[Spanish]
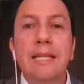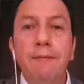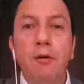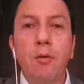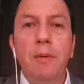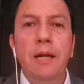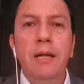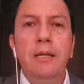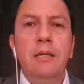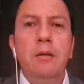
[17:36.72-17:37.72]
De esta forma,
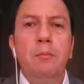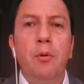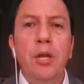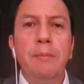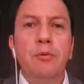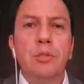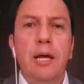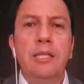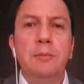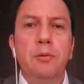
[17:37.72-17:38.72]

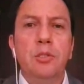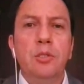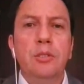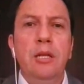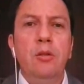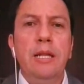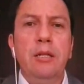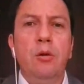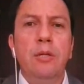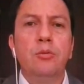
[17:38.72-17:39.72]
ponemos a disposición de los
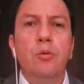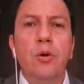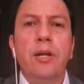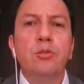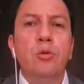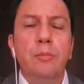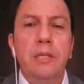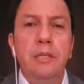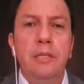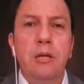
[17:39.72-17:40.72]
lectores un resumen